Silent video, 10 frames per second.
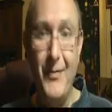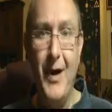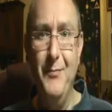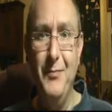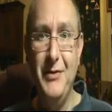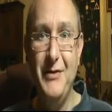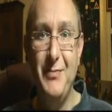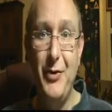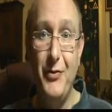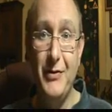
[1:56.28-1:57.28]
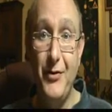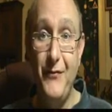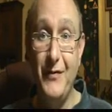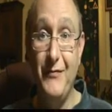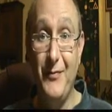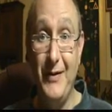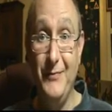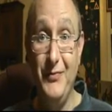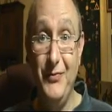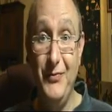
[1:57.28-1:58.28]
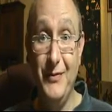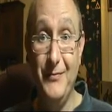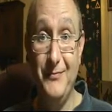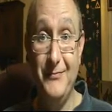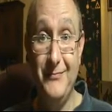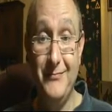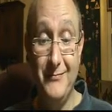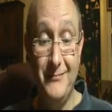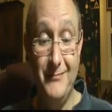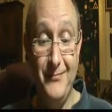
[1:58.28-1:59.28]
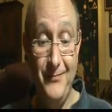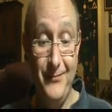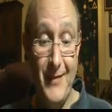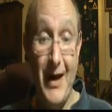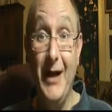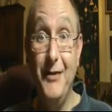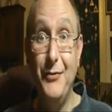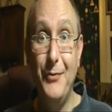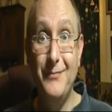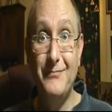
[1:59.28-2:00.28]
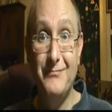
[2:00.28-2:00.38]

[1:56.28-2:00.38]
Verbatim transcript: ein bisschen brauche ich auch was für meine Psyche. Also